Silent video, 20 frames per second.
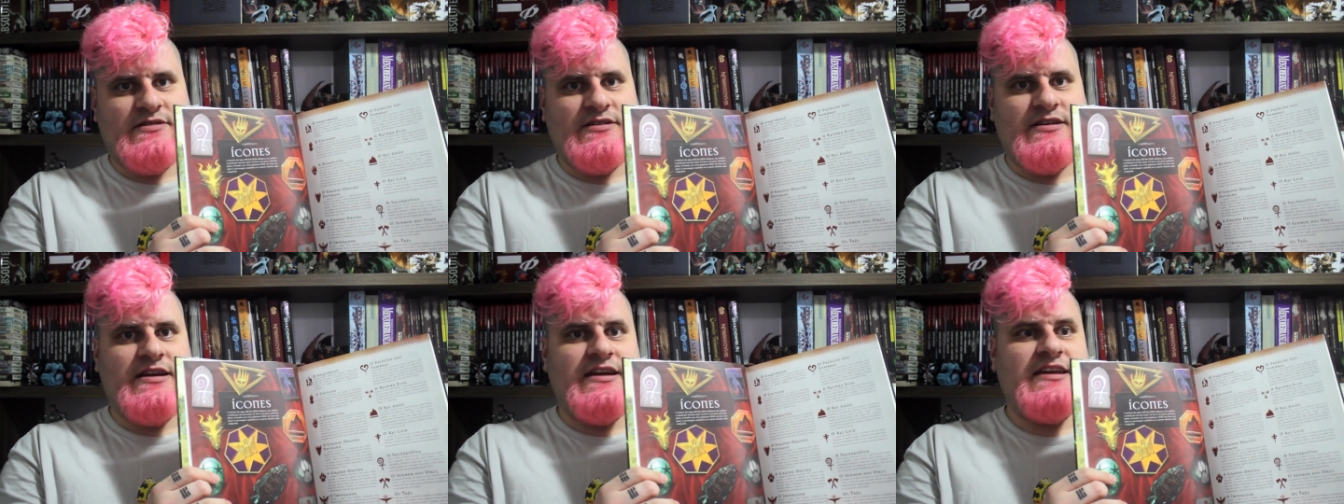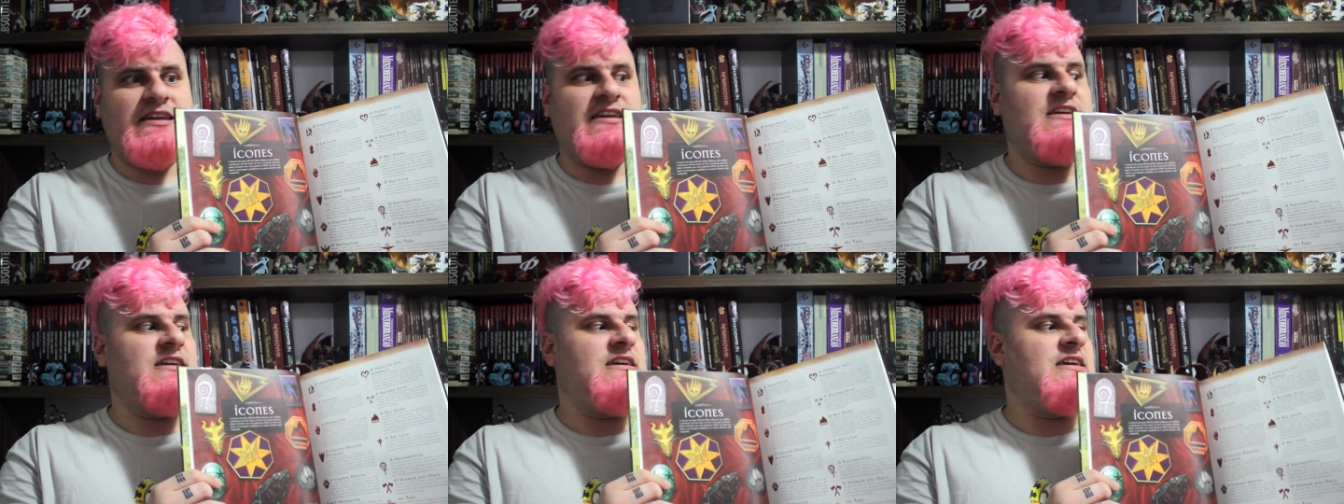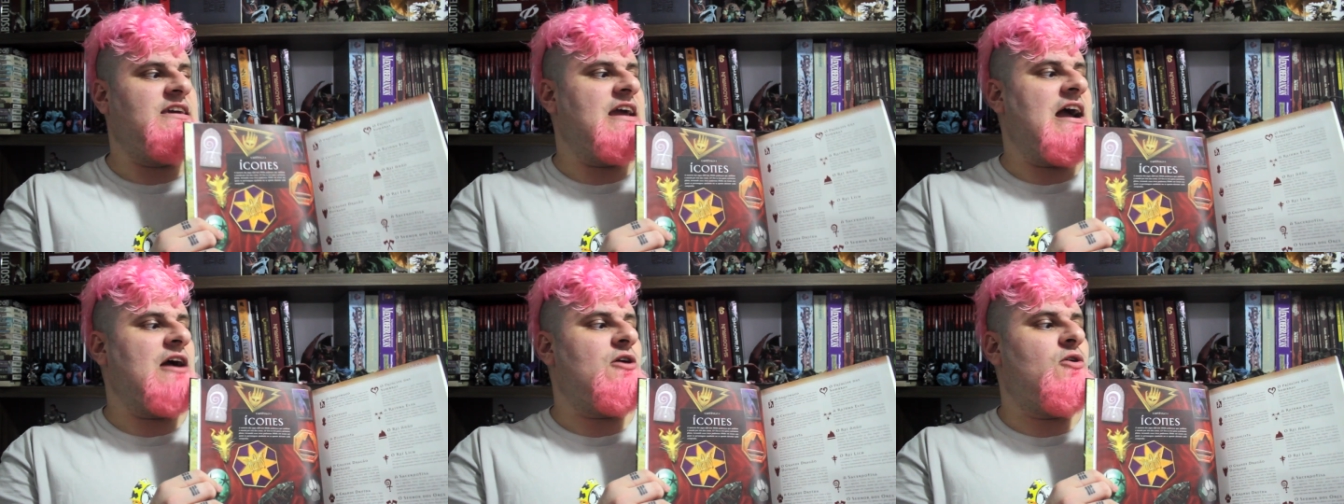Né?
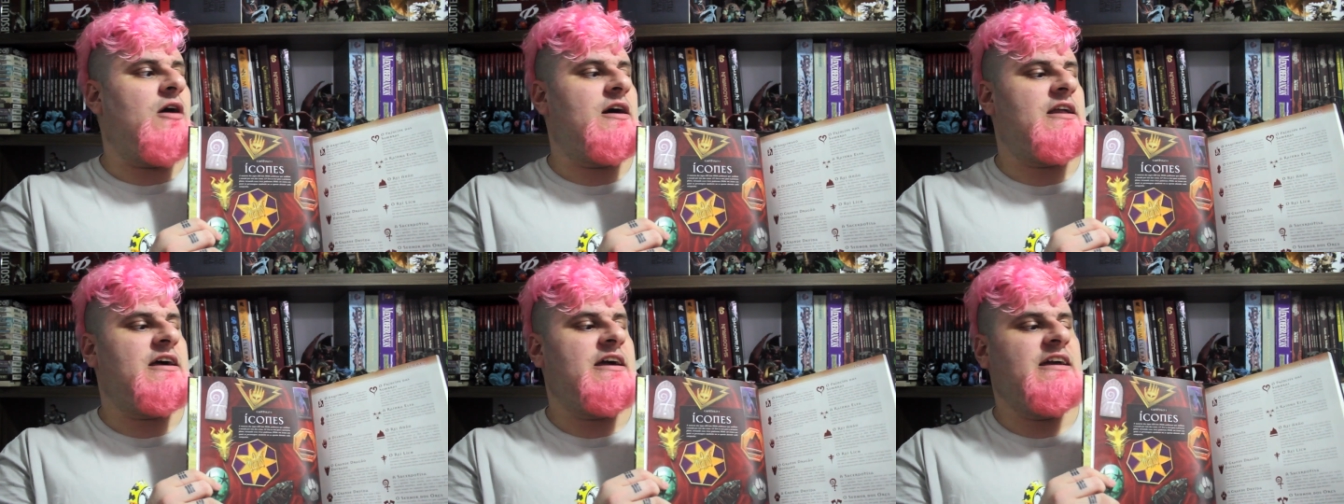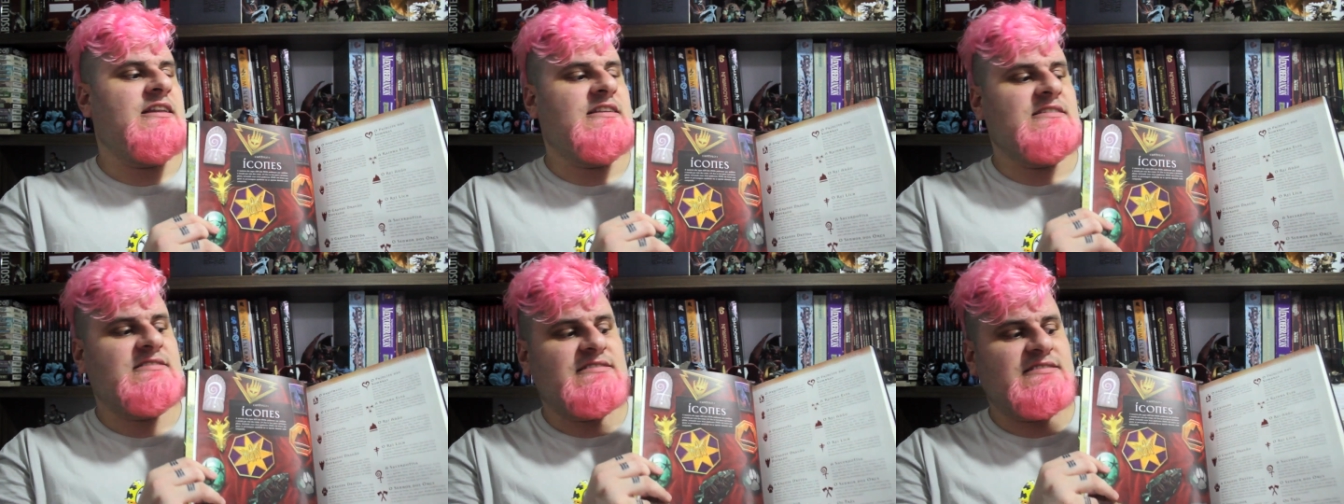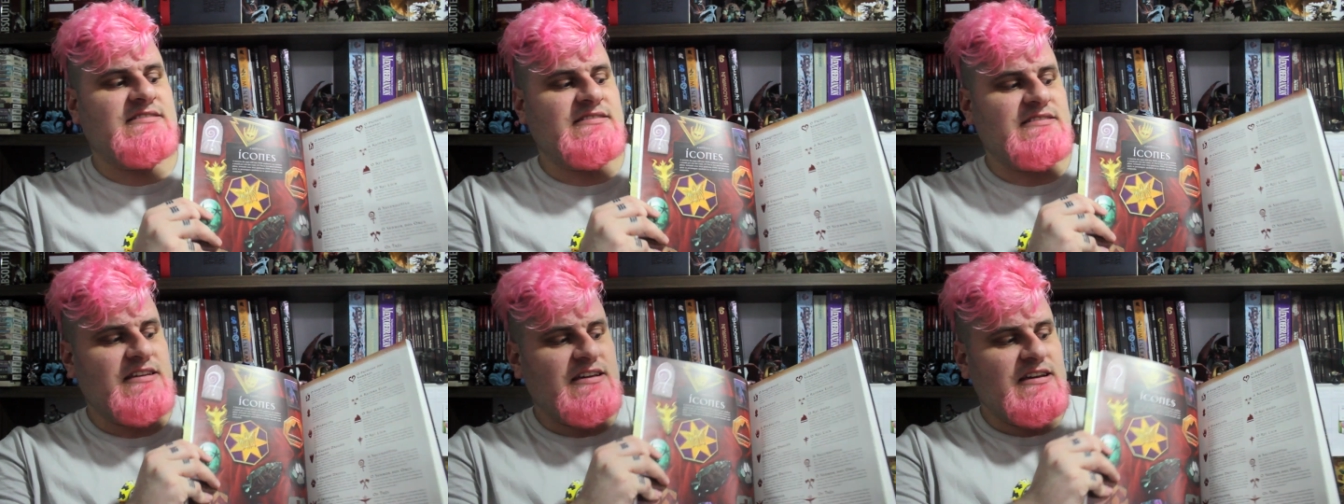E agora
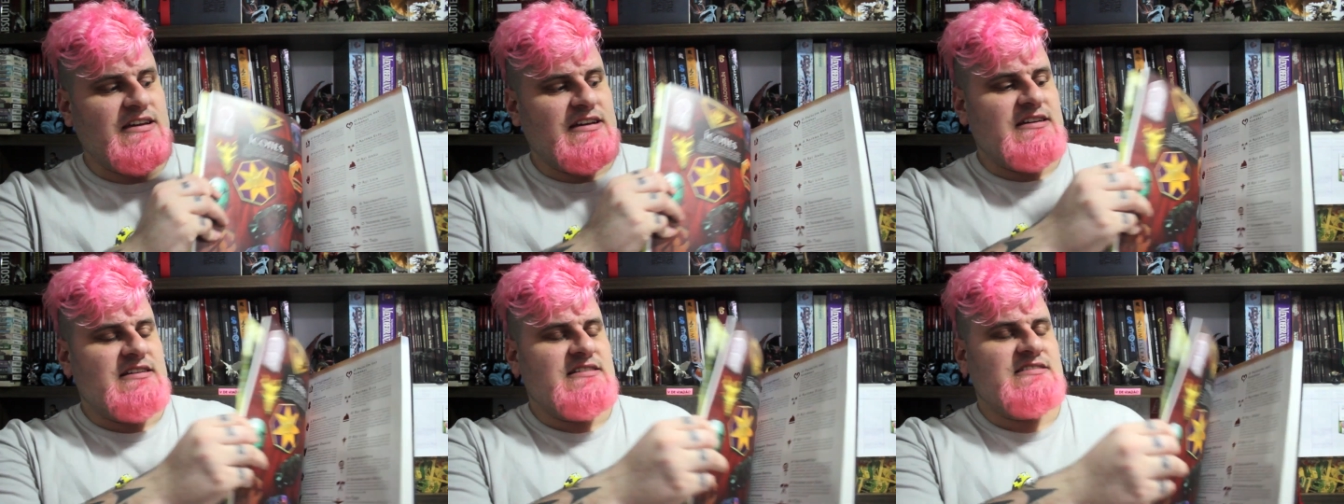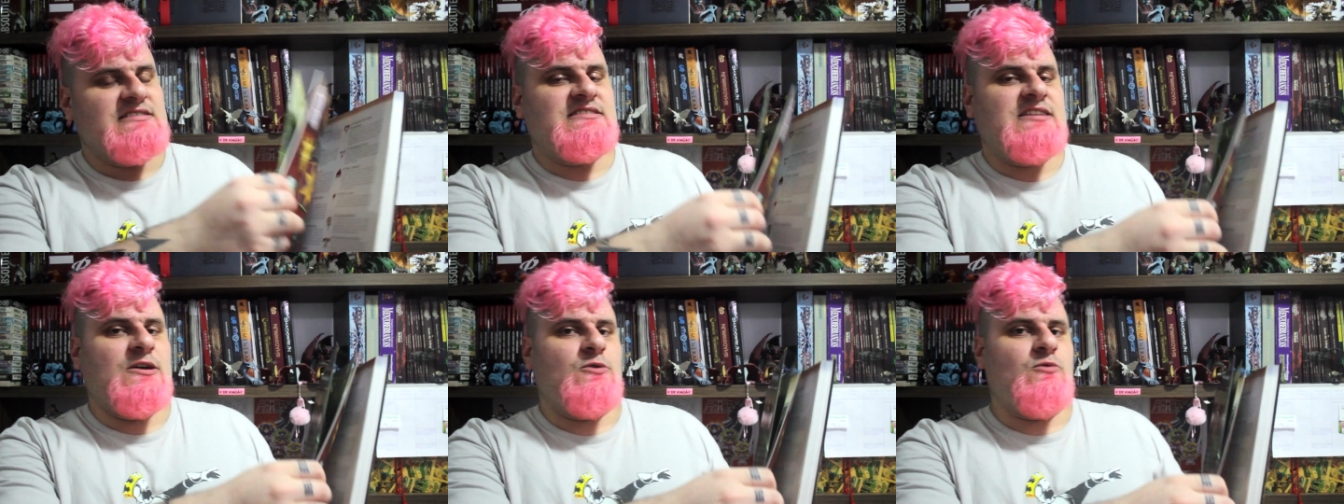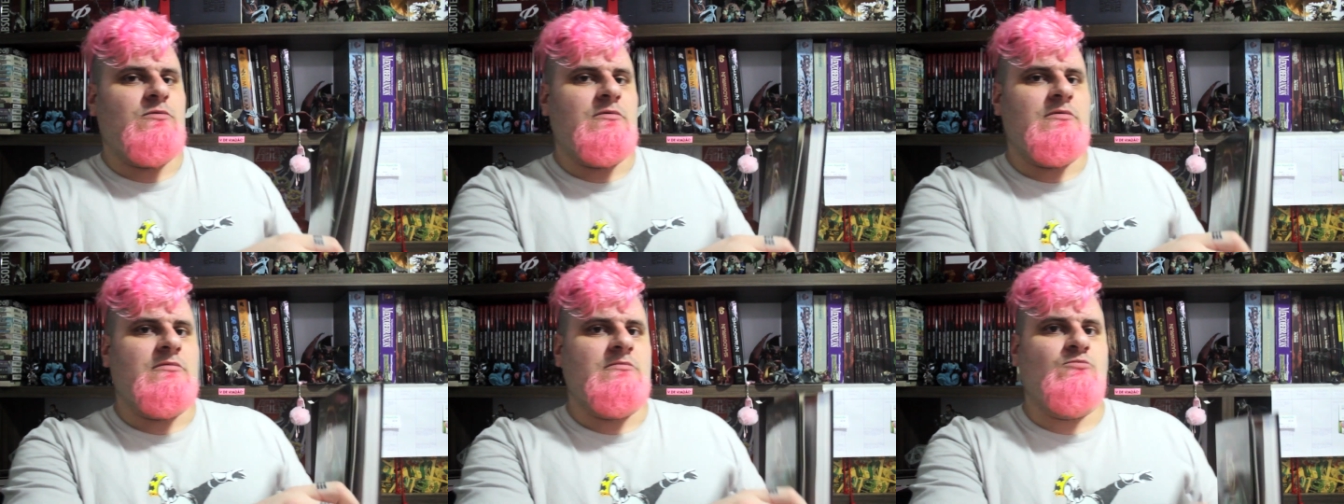eles
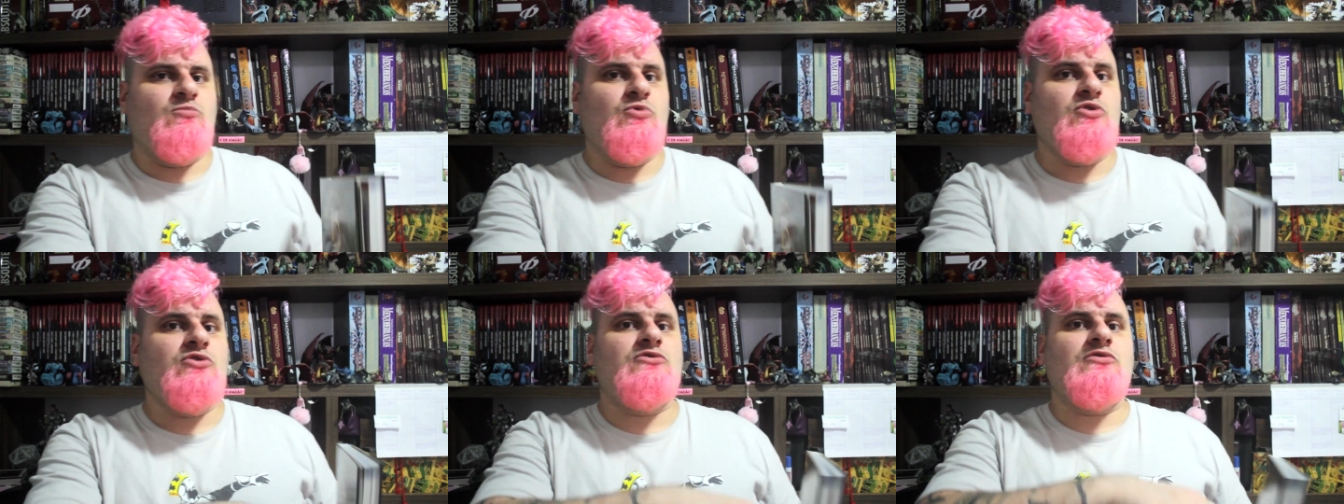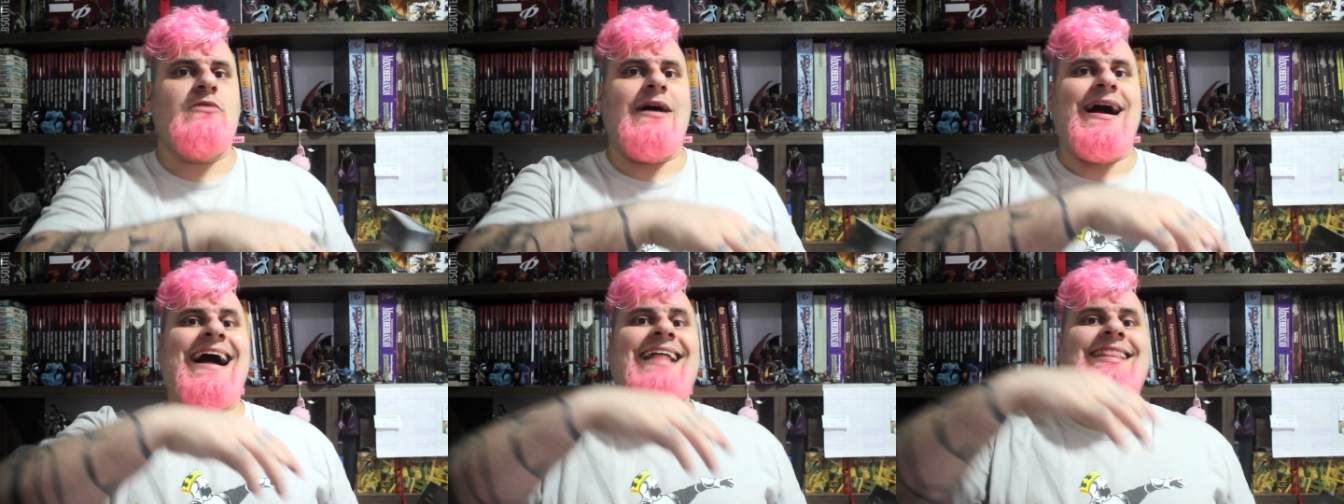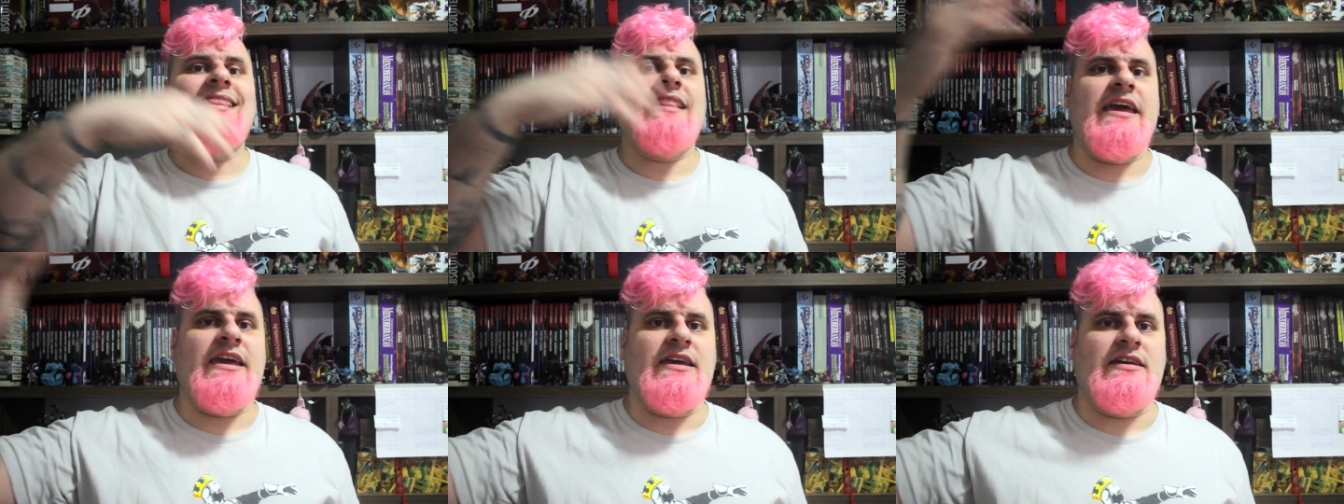são muito
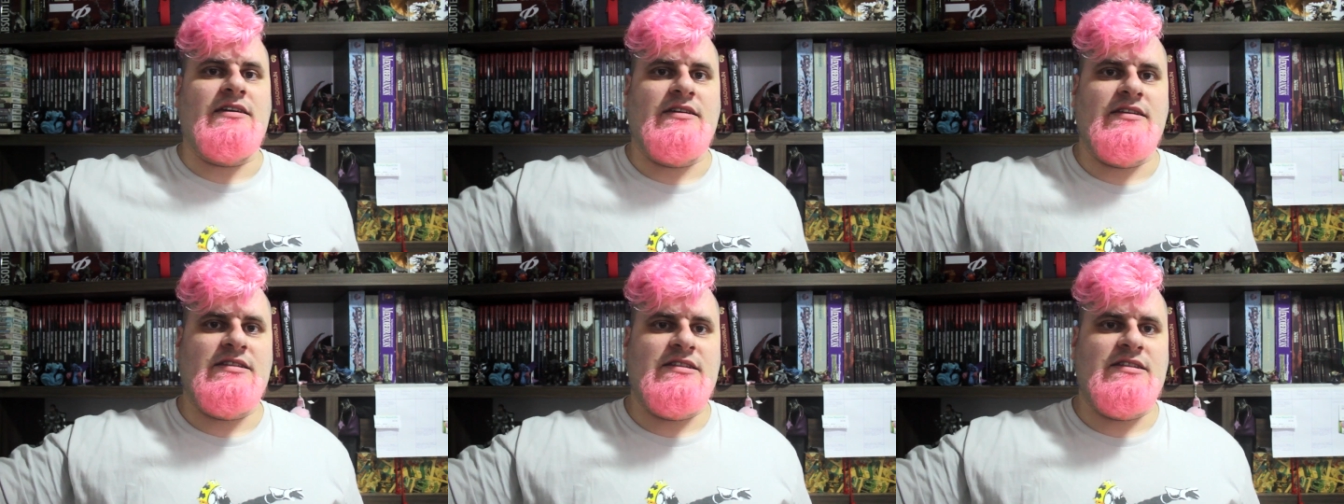além.